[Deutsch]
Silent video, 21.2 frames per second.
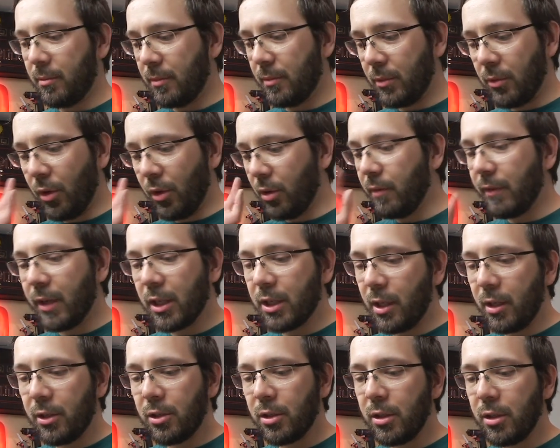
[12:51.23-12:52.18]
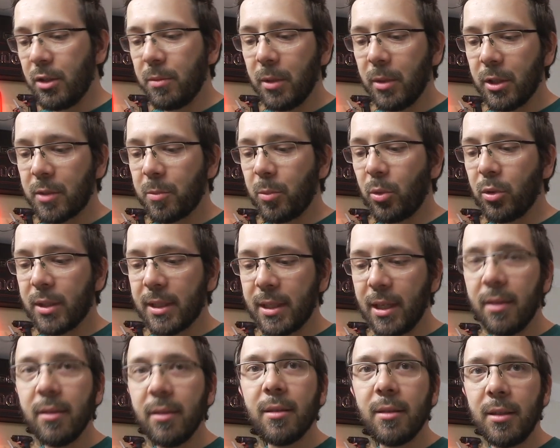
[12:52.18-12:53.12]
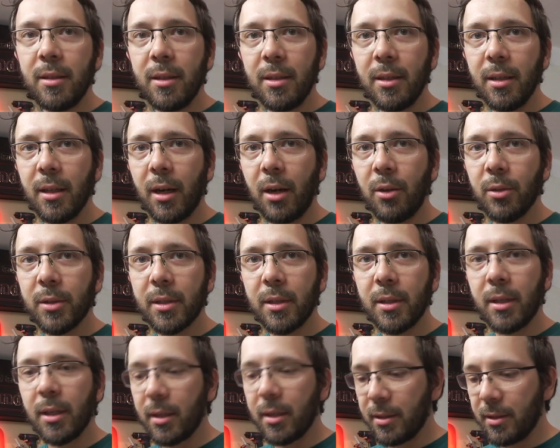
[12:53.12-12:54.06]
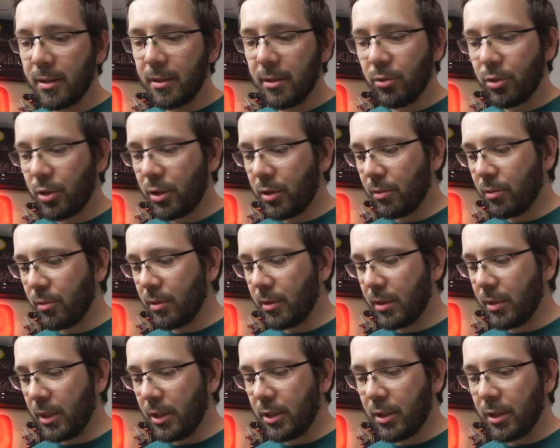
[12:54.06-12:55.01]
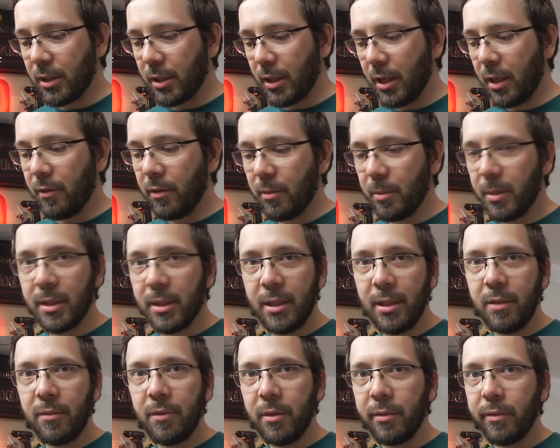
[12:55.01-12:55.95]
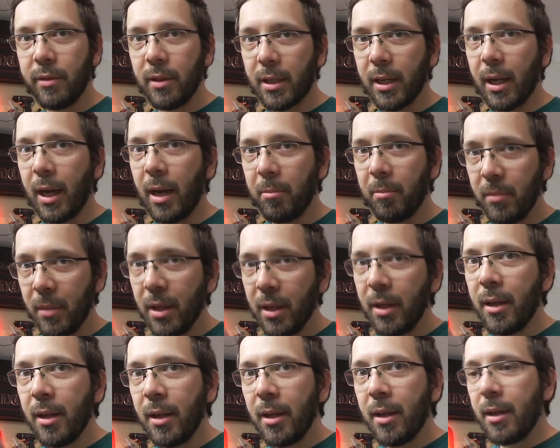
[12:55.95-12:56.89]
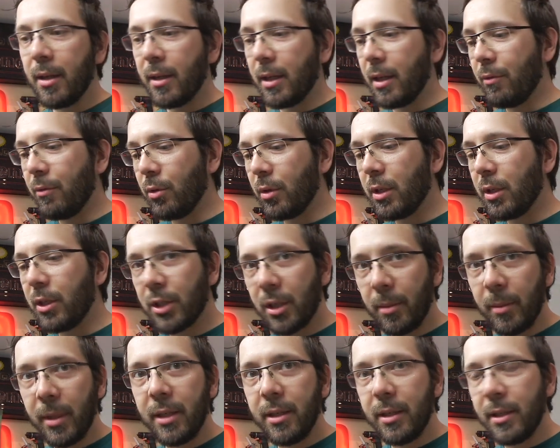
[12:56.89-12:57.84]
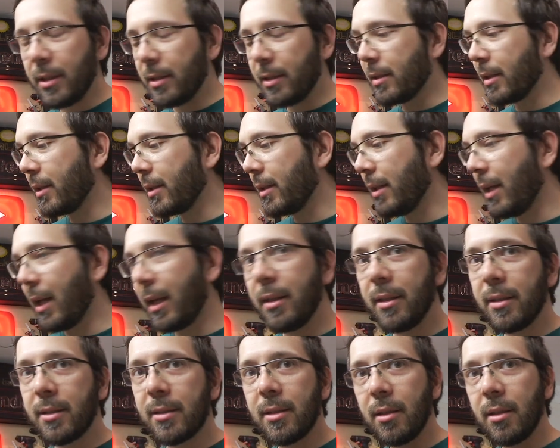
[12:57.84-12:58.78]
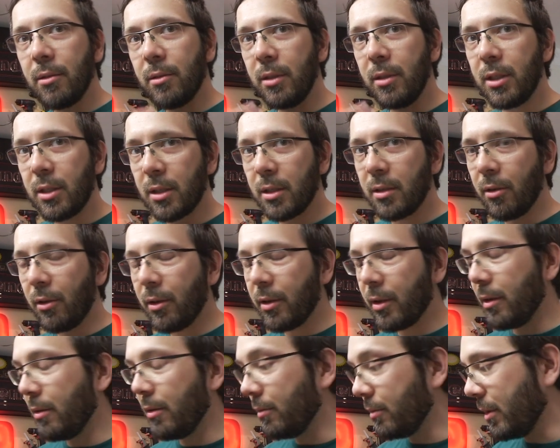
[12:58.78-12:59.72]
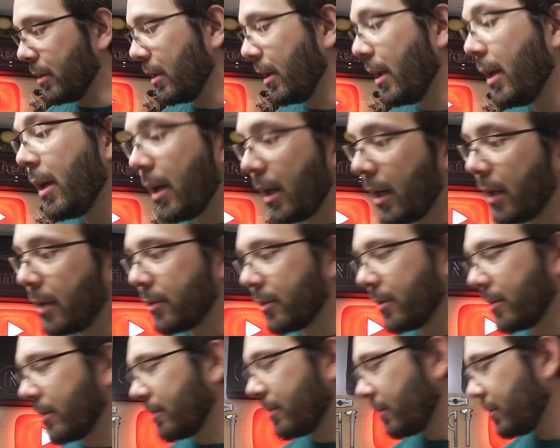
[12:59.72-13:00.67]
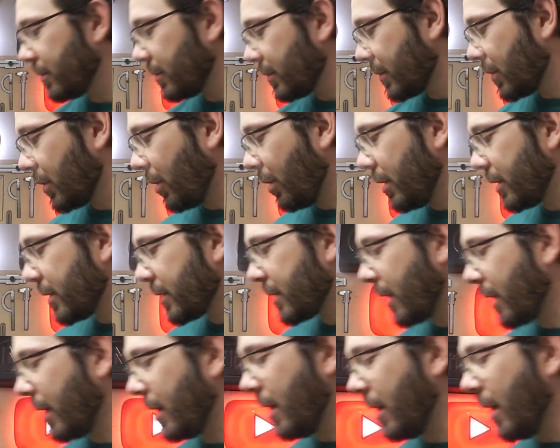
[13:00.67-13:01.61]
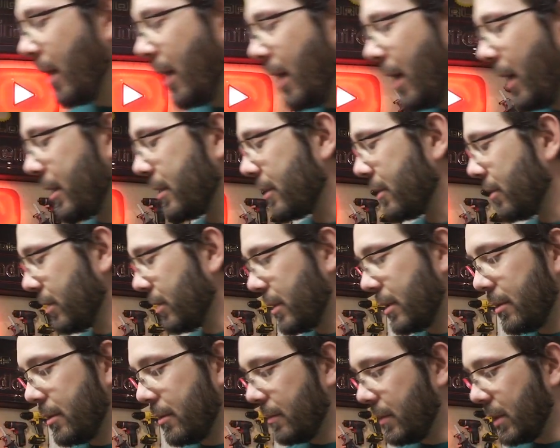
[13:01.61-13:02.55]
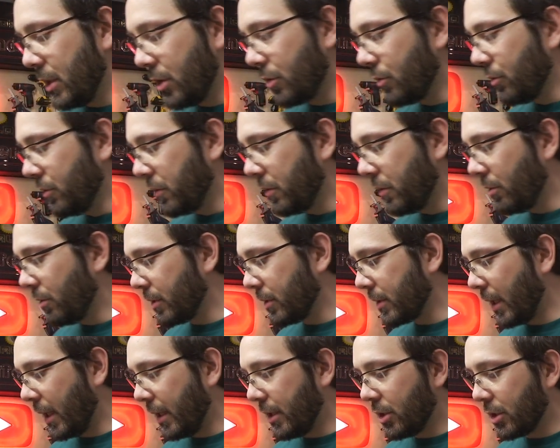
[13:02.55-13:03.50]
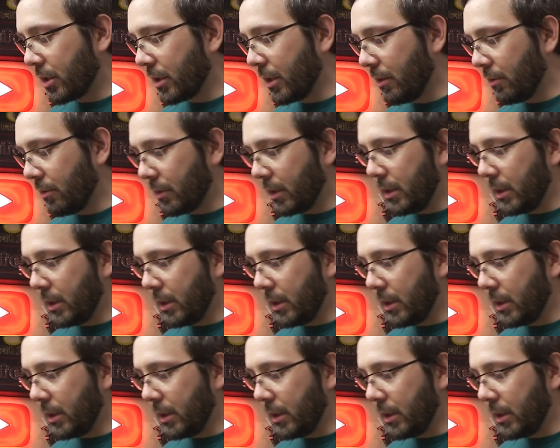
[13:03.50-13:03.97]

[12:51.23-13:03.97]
noch wahrscheinlich nicht mal Prozente, die hier rausgegangen sind durch die Undichtigkeit, wenn man sieht, wie viel Gramm ja wirklich am Ende hier drin gelandet sind und nicht in eurer Lunge. Also tolles Teil. Ansonsten die stufenlose Einstellung